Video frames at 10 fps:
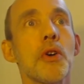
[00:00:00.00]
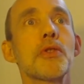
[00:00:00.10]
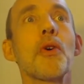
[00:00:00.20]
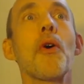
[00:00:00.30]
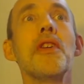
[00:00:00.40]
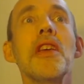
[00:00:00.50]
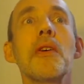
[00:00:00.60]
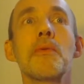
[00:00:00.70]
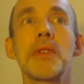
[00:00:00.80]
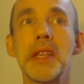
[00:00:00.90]
se
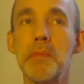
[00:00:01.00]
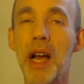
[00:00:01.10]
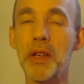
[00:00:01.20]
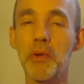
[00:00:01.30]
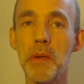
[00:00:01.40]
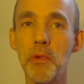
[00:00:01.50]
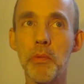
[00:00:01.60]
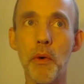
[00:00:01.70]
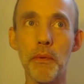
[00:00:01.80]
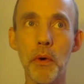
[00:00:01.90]
relier aux aspirations les plus
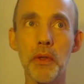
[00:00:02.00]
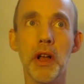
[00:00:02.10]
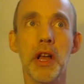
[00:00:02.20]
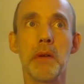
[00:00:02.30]
profondes,